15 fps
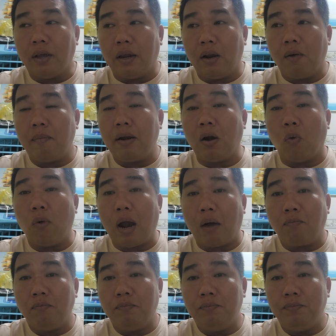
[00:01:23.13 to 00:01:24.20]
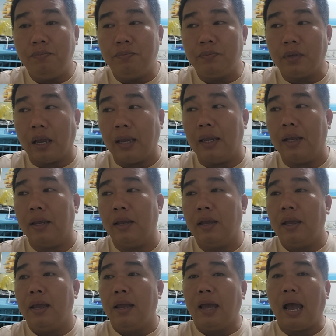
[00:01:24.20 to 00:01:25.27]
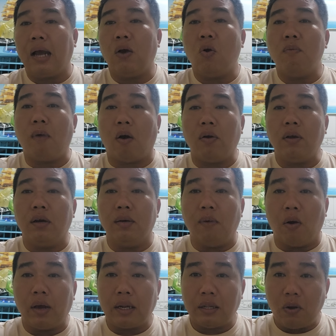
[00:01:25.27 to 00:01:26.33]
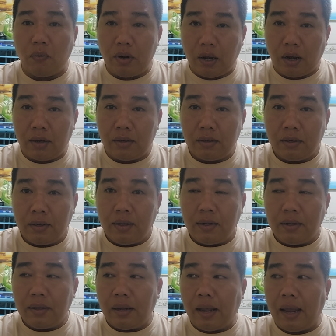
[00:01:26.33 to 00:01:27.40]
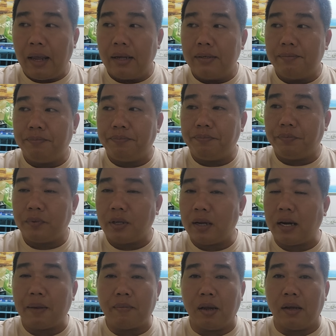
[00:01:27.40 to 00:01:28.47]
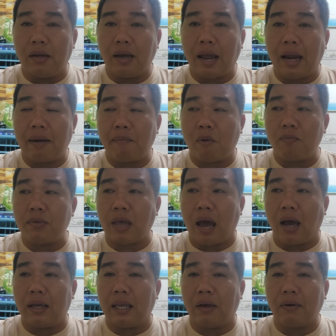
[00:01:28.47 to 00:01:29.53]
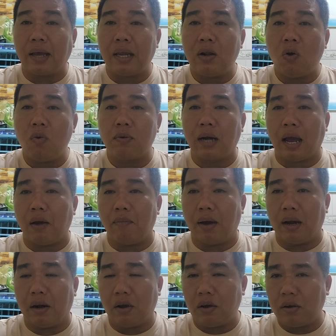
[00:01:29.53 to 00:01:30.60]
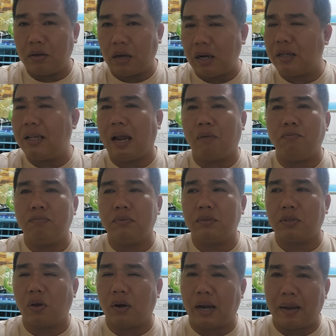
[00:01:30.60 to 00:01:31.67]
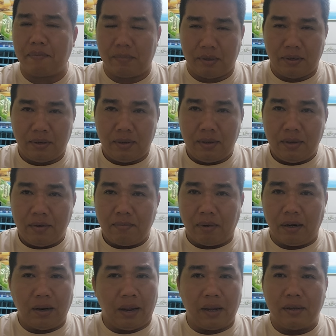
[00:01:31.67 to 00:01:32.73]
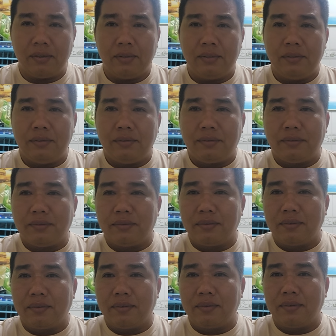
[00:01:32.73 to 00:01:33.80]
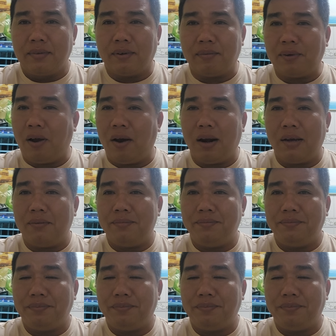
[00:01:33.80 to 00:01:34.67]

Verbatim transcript: thì nó mới đủ lông thì ăn hô mỗi người mỗi cách nuôi thôi ha chứ anh em đừng có hạn mong chờ vào cái thuốc nào mà nó kích lông cho anh em nói thiệt không có đâu